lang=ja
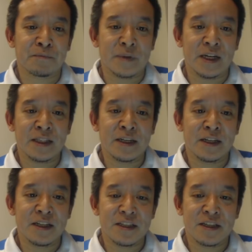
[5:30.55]
であったり
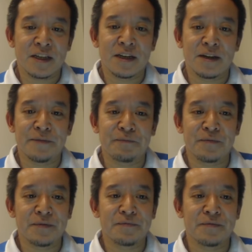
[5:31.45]
ですね、
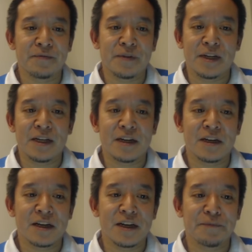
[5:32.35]
まあ、なか
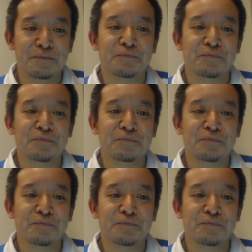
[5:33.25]
なか